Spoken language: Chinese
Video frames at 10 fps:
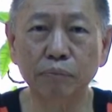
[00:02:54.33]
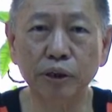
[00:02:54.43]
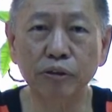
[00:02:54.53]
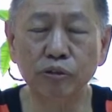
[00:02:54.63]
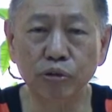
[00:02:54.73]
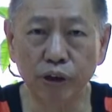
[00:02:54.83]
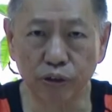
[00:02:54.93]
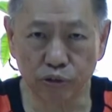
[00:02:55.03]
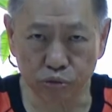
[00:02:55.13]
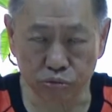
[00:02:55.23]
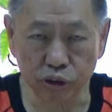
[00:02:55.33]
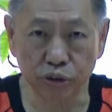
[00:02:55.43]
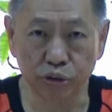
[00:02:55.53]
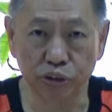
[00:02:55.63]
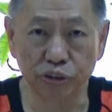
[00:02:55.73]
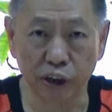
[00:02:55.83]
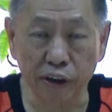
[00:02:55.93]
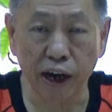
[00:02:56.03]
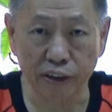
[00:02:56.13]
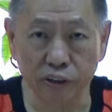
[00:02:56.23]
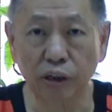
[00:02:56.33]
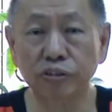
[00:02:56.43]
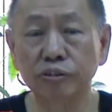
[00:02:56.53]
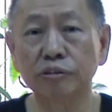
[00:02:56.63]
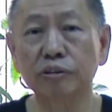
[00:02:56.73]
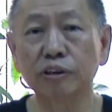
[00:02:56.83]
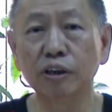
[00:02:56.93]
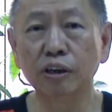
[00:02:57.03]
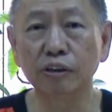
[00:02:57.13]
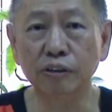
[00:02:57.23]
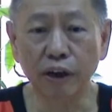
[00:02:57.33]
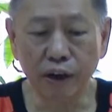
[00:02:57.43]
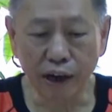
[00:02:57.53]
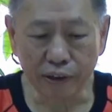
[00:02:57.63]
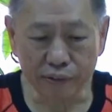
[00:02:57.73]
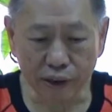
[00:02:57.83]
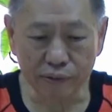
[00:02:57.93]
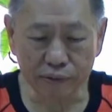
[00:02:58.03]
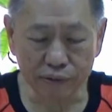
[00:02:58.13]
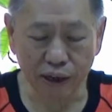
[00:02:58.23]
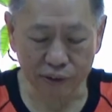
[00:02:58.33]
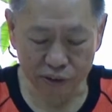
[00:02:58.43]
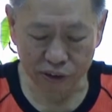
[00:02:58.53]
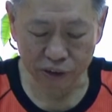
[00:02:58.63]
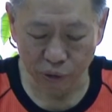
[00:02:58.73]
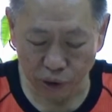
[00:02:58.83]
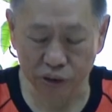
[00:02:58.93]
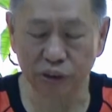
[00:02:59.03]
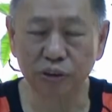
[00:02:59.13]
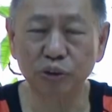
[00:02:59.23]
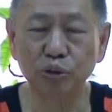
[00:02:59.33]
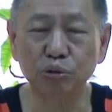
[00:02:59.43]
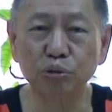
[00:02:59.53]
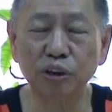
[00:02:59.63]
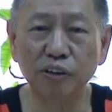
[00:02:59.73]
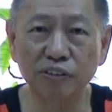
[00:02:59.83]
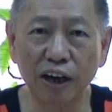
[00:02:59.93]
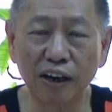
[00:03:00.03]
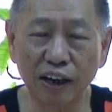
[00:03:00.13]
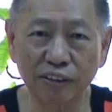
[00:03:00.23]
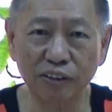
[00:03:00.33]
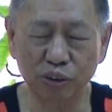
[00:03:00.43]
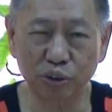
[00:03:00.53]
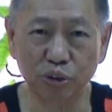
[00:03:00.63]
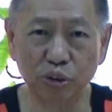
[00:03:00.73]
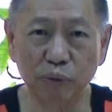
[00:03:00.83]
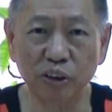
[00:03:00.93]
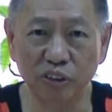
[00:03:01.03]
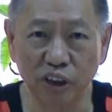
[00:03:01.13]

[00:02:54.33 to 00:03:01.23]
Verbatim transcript: 民粹主义就是人海战士，人海战士也直直落去，无胜上甘，就是要